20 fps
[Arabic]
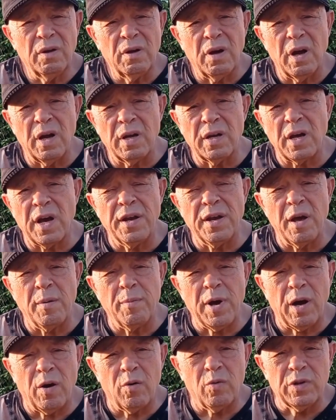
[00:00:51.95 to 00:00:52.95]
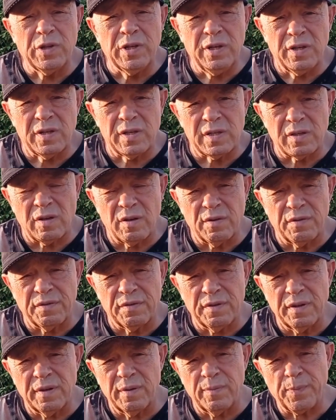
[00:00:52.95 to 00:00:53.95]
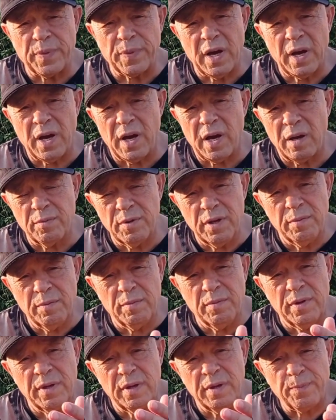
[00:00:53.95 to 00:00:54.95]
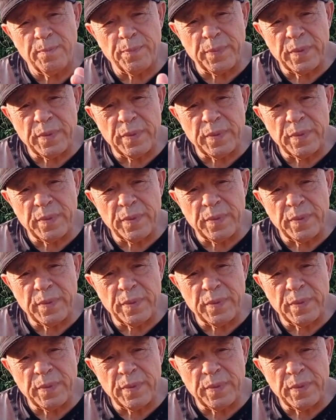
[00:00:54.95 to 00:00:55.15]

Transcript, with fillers: هاي غنى مع وديع الصافي يا حبيبي